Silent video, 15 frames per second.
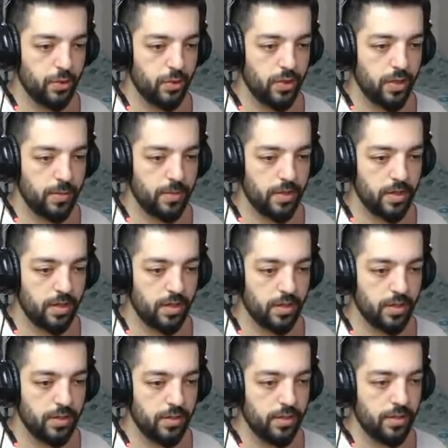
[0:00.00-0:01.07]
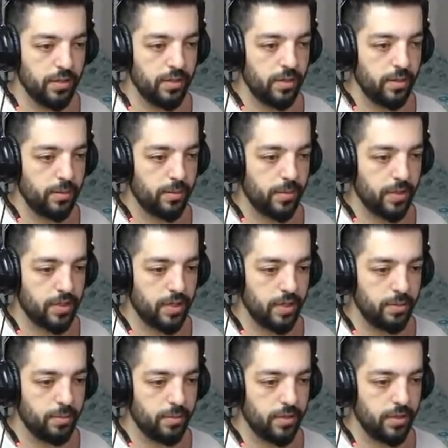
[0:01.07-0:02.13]
Şöyle bir
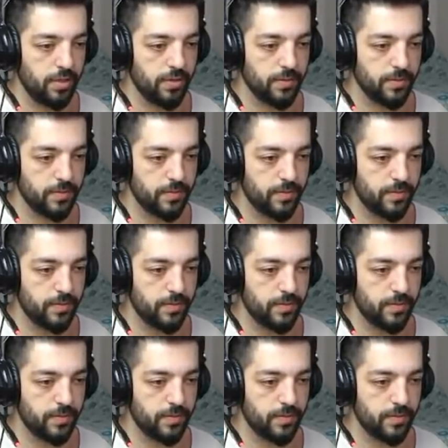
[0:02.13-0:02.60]
bakayım mı?